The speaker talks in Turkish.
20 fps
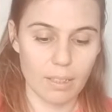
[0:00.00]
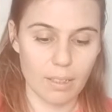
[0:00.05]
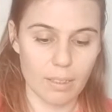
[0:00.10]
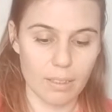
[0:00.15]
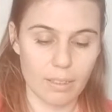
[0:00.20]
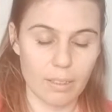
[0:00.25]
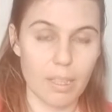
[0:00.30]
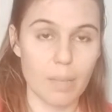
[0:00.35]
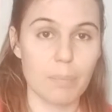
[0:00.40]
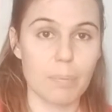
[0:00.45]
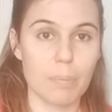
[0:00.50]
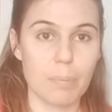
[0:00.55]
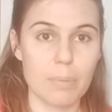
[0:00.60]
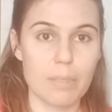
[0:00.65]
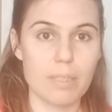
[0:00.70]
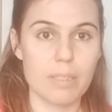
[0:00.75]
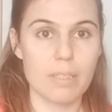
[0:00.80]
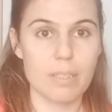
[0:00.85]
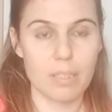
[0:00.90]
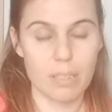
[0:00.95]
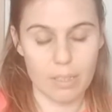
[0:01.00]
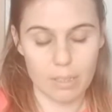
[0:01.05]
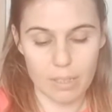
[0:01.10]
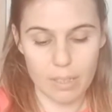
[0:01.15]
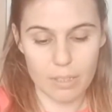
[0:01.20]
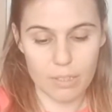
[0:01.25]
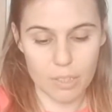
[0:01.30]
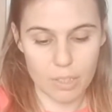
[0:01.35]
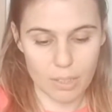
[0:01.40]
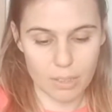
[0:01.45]
e, hepimiz
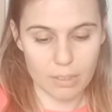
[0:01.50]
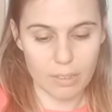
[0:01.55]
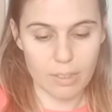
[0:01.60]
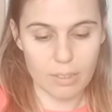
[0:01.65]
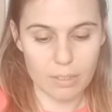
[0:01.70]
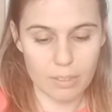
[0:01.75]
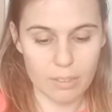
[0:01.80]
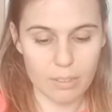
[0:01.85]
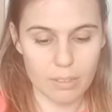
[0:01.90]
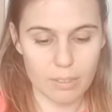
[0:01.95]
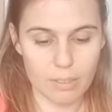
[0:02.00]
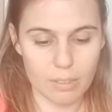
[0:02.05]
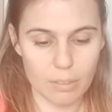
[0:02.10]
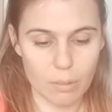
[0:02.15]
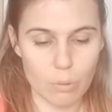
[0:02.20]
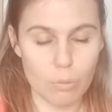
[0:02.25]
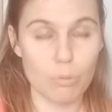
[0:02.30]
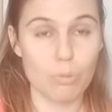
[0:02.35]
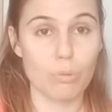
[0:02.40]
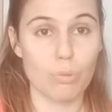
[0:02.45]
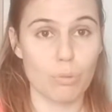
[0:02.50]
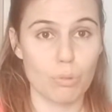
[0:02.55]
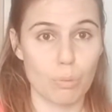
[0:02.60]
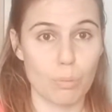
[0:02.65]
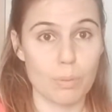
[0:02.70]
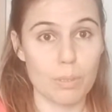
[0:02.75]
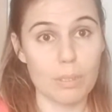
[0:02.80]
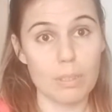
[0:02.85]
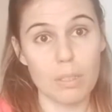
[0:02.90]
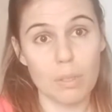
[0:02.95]
gerçekten e,
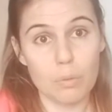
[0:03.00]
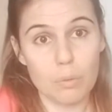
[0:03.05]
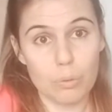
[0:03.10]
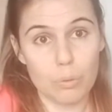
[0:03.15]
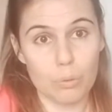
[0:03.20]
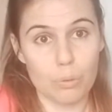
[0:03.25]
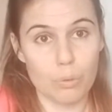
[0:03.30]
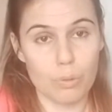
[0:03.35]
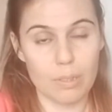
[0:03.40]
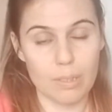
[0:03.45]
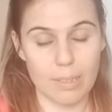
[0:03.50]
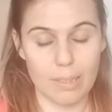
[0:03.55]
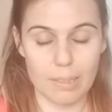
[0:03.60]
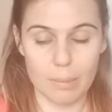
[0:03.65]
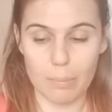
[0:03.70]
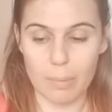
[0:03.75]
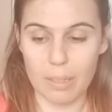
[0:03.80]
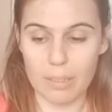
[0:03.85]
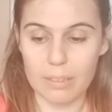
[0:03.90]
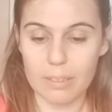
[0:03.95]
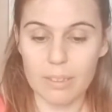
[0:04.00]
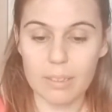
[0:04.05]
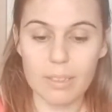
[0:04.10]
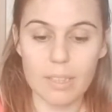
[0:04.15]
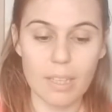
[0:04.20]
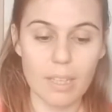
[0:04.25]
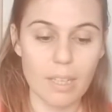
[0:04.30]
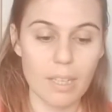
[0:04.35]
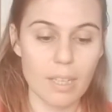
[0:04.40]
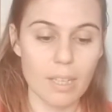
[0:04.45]
özgürlüğümüze kavuşuruz diyelim artık.